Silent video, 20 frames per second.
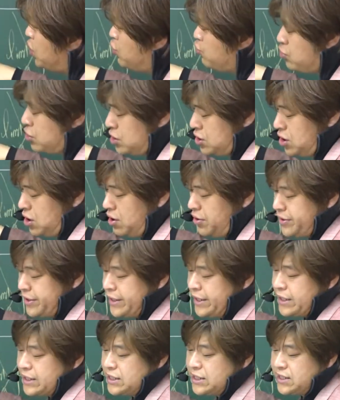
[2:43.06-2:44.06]
이유는요.
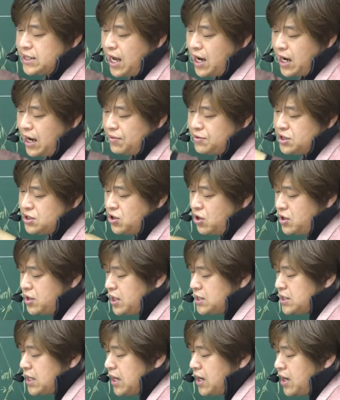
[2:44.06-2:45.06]
극한값이
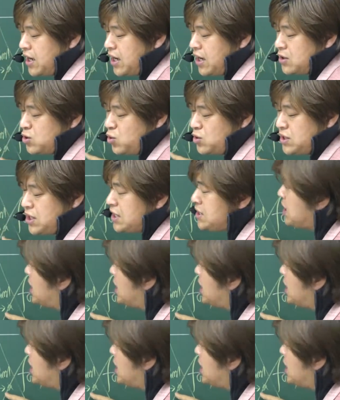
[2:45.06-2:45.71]
정의되지 않아. 존재하지